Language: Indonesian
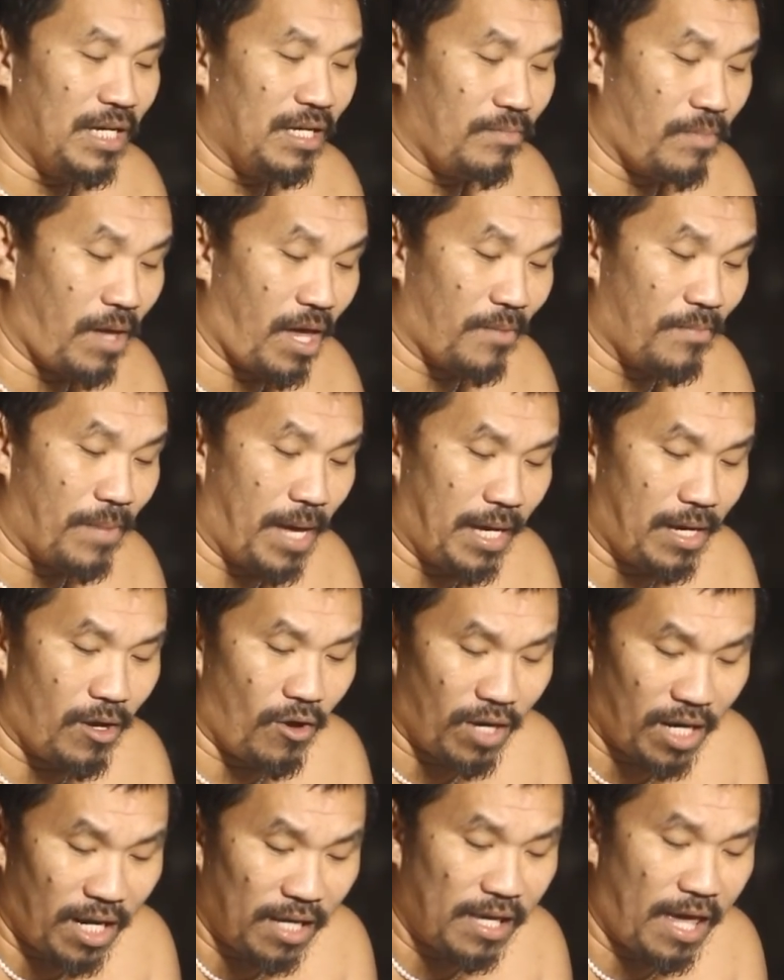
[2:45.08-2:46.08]
ingat baik-baik
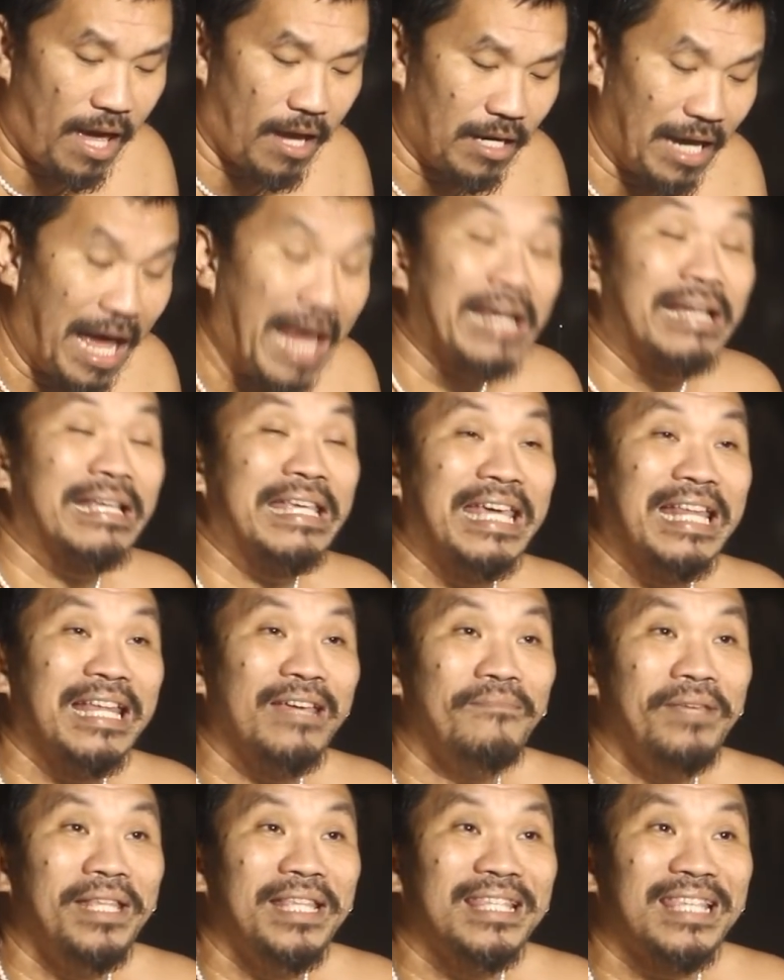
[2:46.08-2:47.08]
orang yang
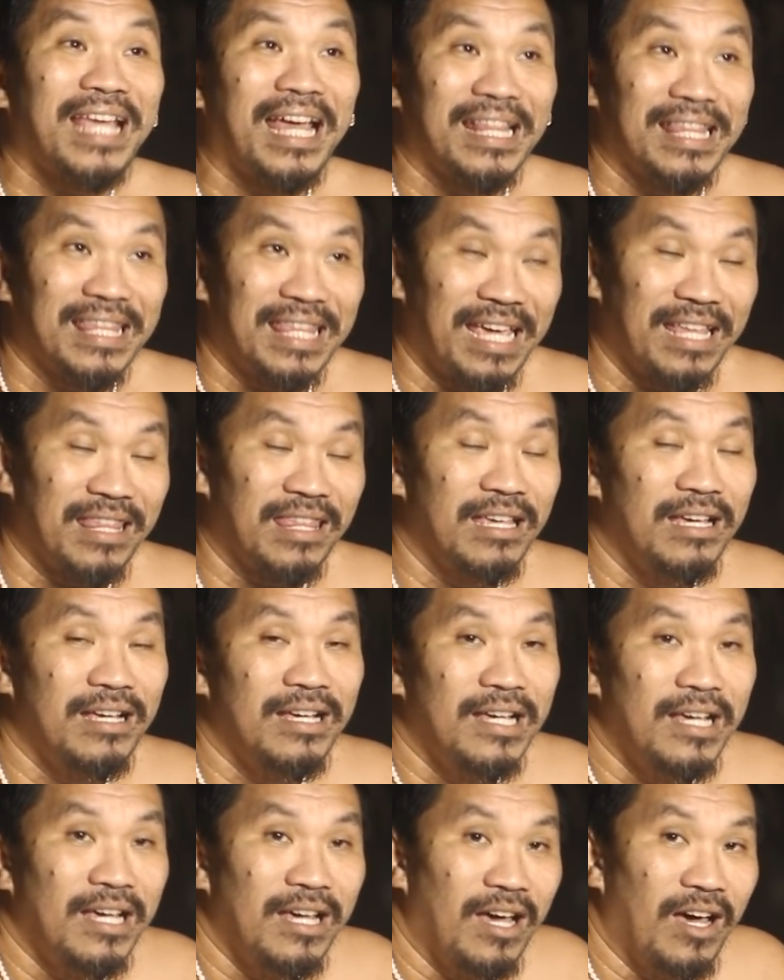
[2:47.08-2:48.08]
ngirimin santet
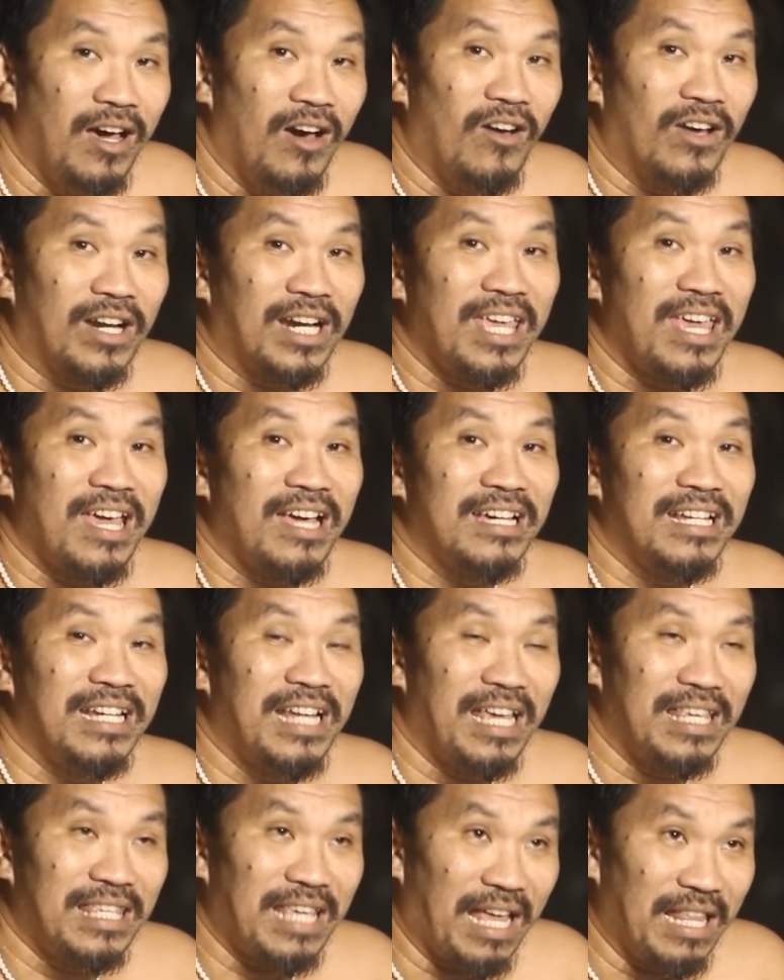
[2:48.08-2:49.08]
orang yang
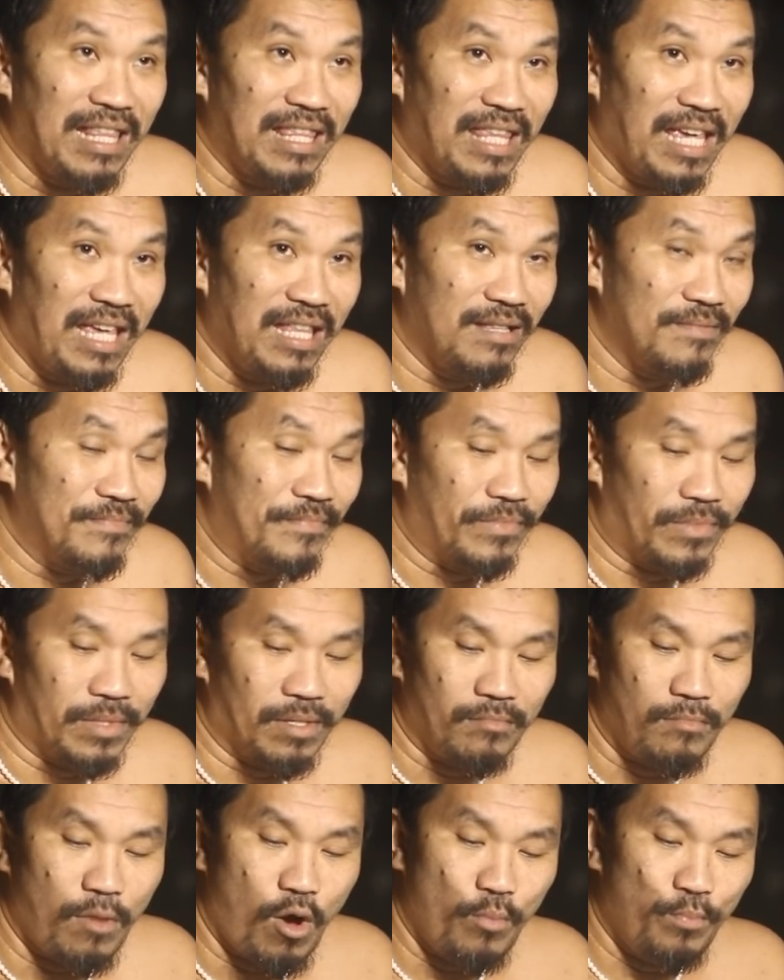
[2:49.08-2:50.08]
kena santet
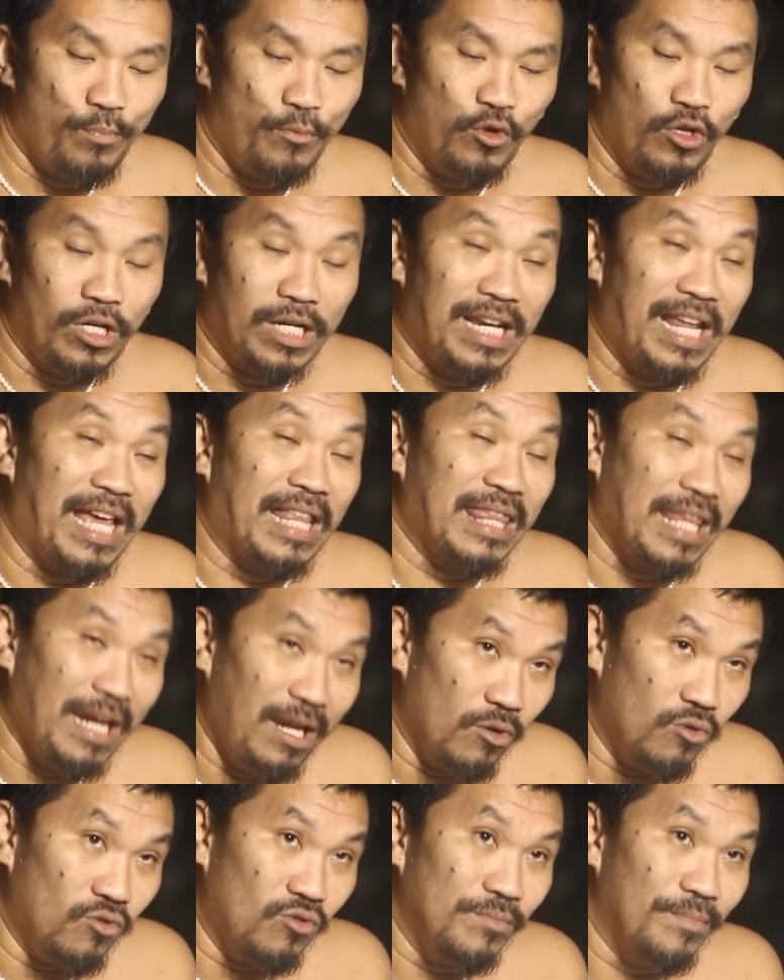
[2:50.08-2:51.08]
maupun kena
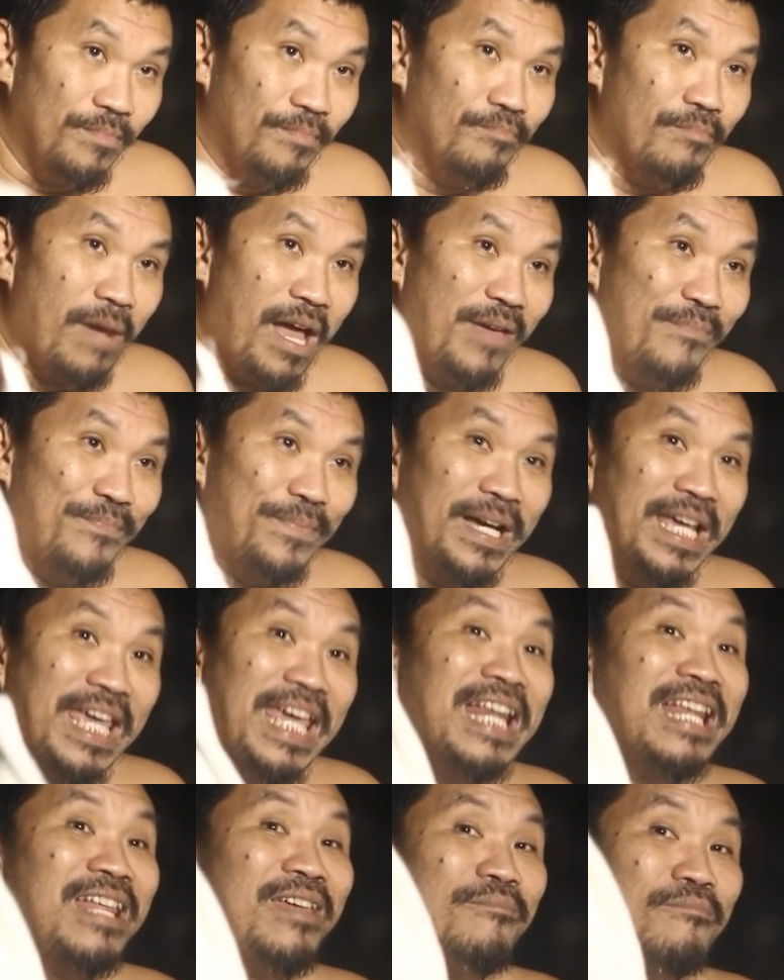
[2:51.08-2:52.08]
telu baik
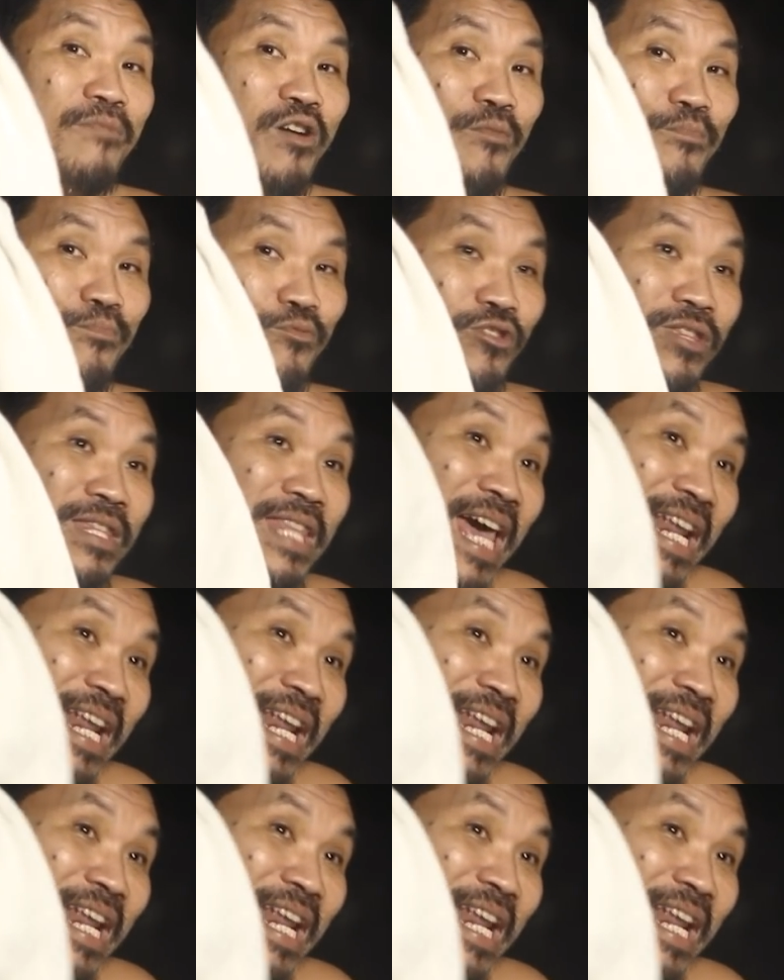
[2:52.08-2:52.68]
pengiring maupun